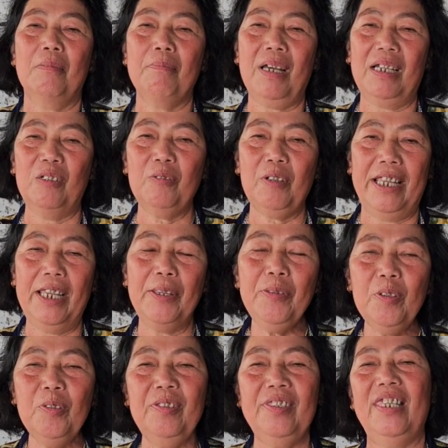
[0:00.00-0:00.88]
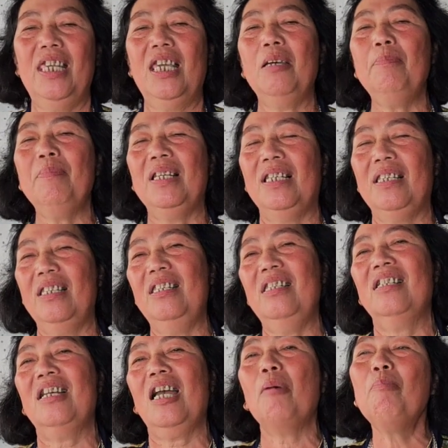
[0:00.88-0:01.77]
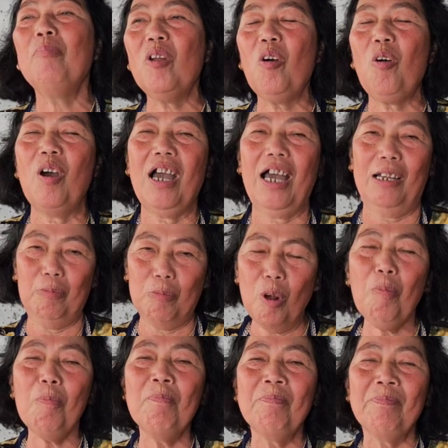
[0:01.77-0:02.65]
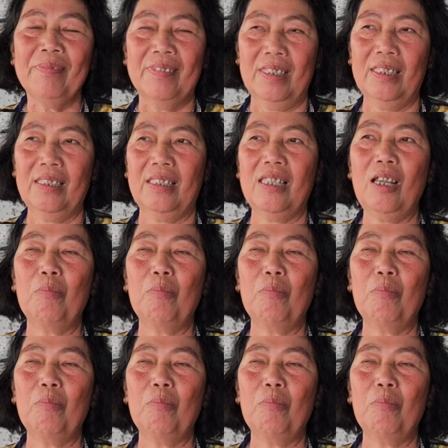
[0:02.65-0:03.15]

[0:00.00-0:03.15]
mạnh khỏe, vui vẻ, bình yên, ấm no, hạnh phúc ừ.